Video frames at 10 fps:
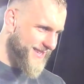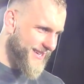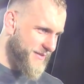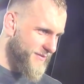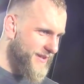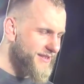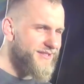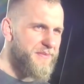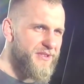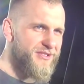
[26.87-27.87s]
Nie no
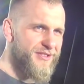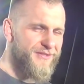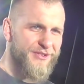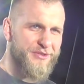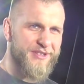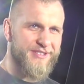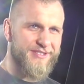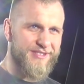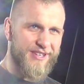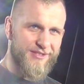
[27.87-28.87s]
wiesz, mistrzostwo to
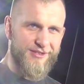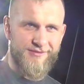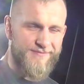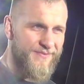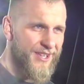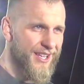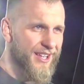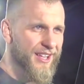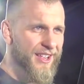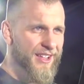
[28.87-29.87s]
jest jedno,
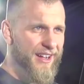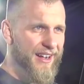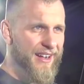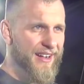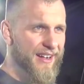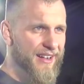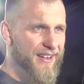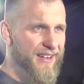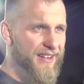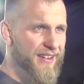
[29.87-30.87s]
a,
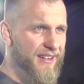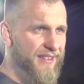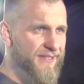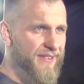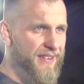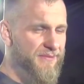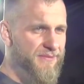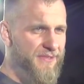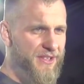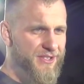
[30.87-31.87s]
a
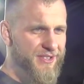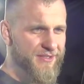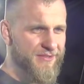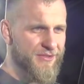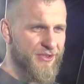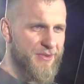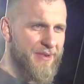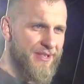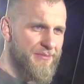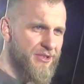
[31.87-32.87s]
wiesz, to, że
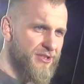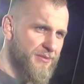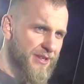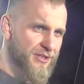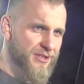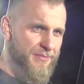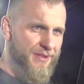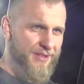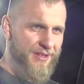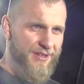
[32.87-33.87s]
będę mistrzem, nie znaczy, że
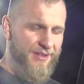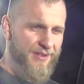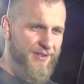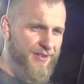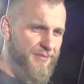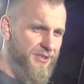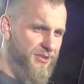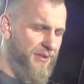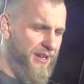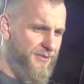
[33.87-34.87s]
będę
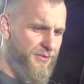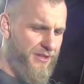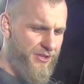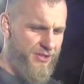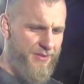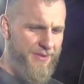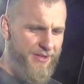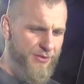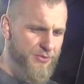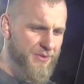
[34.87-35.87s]
mistrzem KSW, nie znaczy, że
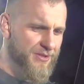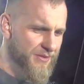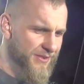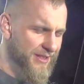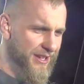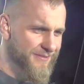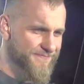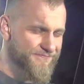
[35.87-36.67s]
będę już mistrzem świata.